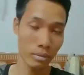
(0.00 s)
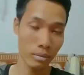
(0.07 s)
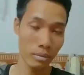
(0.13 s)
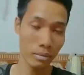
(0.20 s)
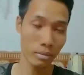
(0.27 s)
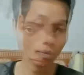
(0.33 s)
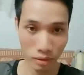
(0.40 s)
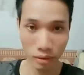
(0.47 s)

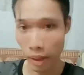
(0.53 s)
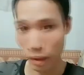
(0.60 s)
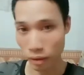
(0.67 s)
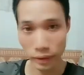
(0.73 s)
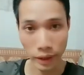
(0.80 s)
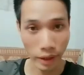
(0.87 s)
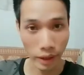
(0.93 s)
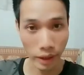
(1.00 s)
đó vậy
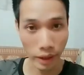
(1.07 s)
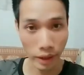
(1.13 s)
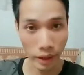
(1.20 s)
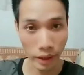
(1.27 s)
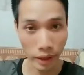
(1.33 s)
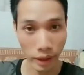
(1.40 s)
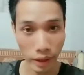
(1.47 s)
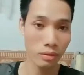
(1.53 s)
là
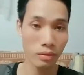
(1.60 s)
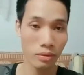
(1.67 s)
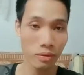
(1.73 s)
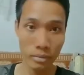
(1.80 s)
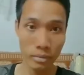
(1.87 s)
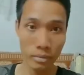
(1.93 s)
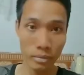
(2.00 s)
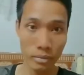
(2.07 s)

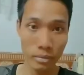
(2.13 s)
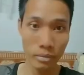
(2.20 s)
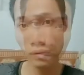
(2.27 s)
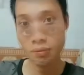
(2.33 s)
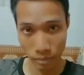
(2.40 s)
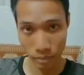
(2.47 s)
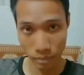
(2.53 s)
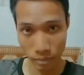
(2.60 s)
cái
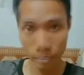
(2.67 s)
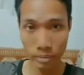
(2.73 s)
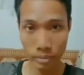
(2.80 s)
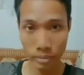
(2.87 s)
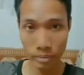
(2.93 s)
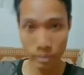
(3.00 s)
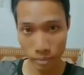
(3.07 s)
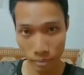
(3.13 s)
phần này đã
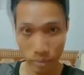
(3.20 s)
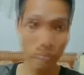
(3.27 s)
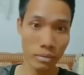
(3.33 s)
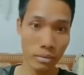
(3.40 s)
xong nhá